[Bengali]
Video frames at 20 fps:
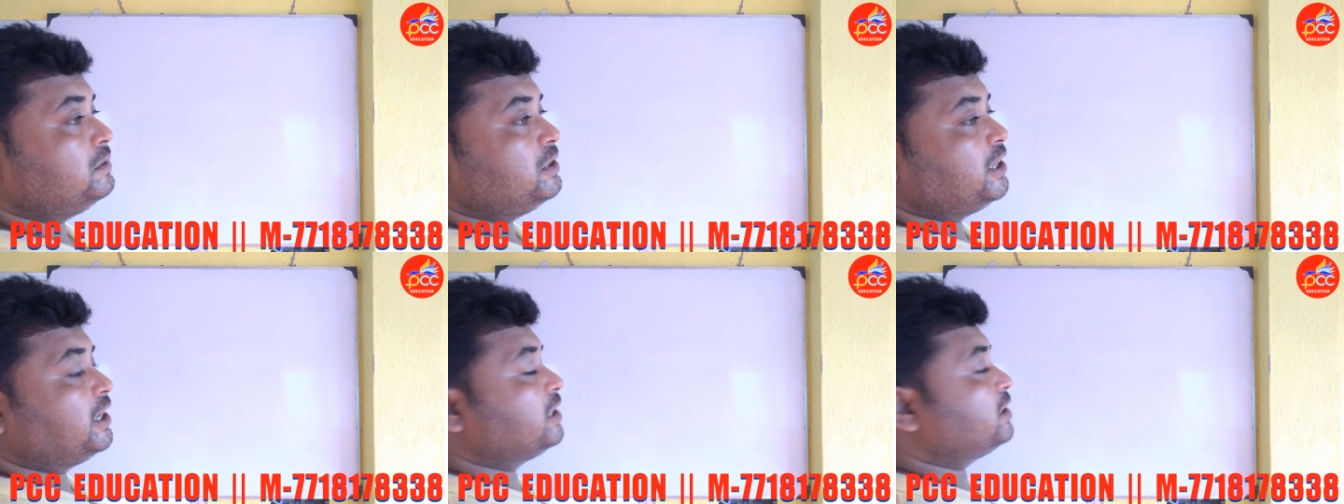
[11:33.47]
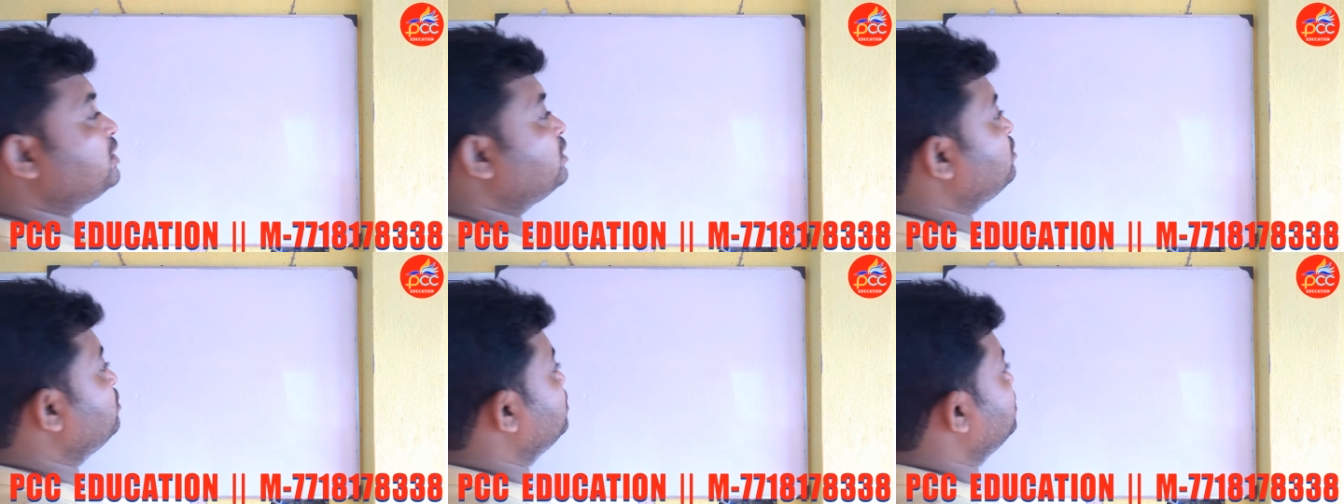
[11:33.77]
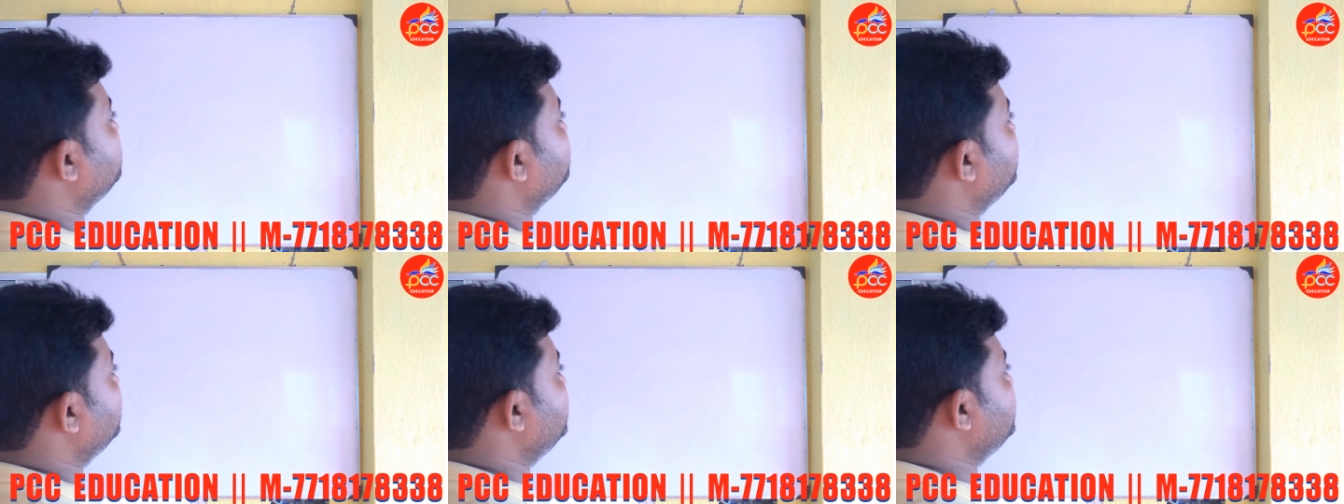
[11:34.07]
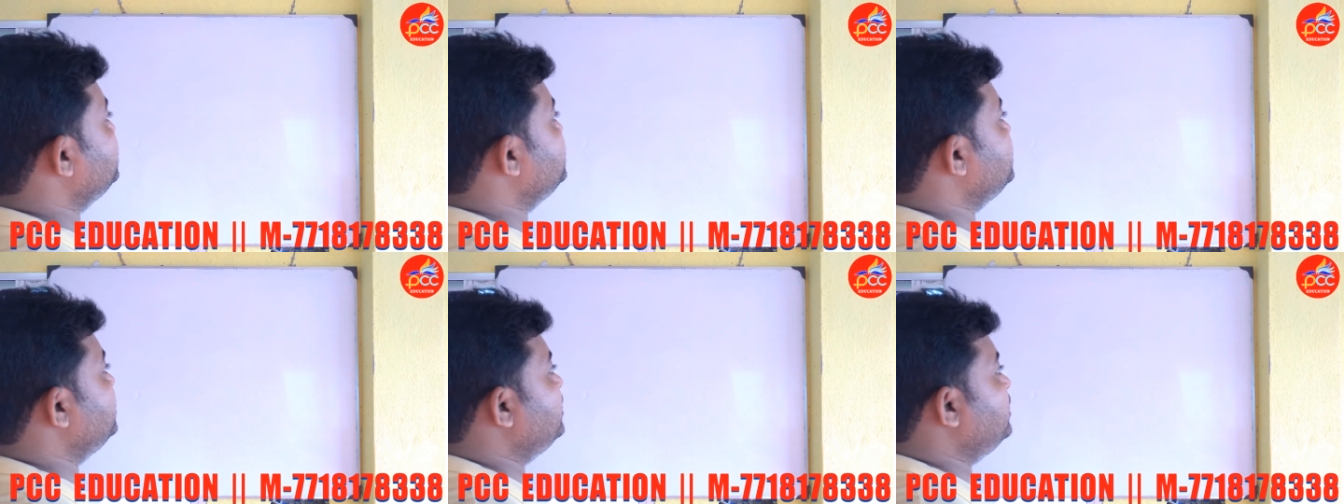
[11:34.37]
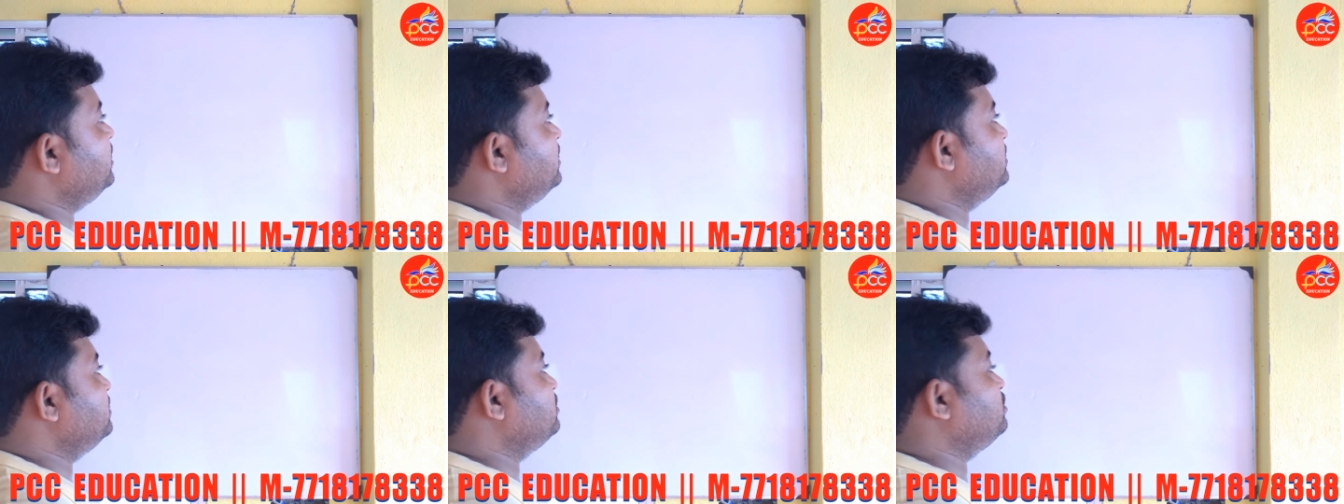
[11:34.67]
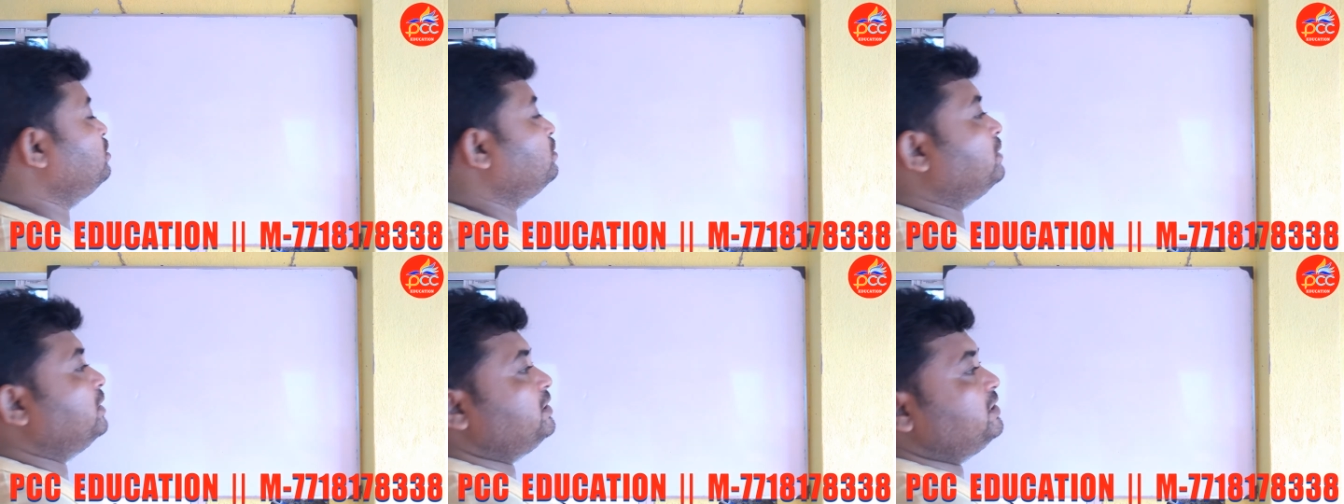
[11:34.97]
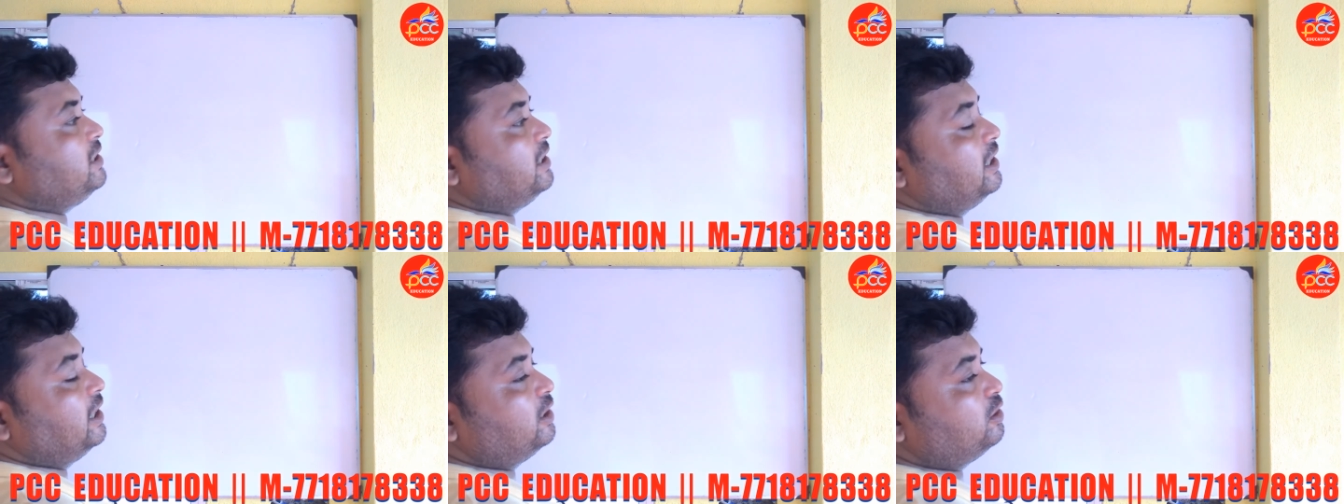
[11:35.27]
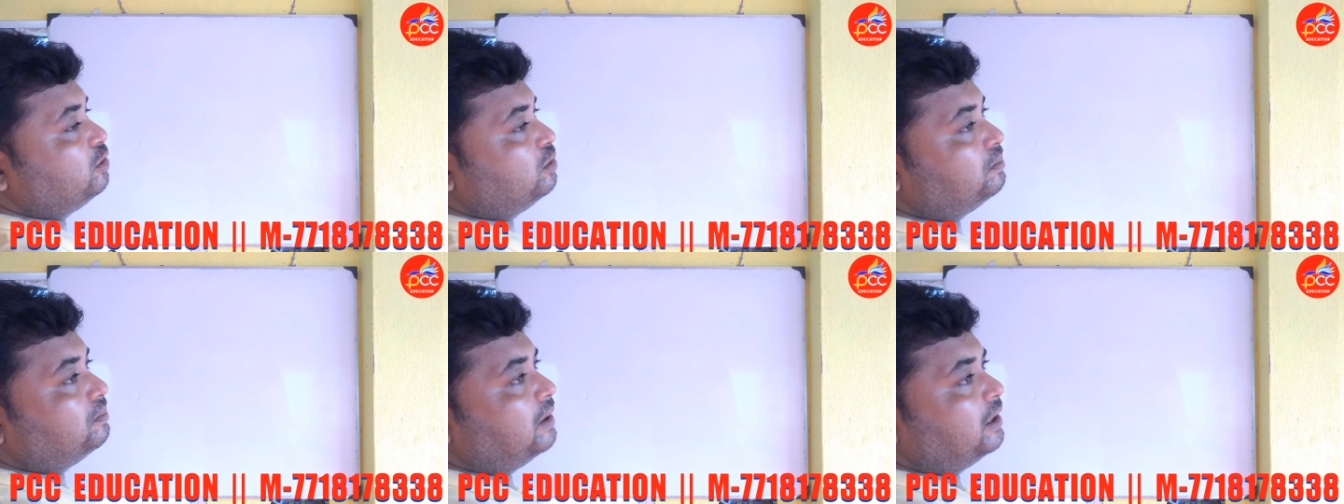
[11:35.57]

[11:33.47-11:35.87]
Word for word: জিজ্ঞাসা করতে পারে যে তোমার জেলায় তো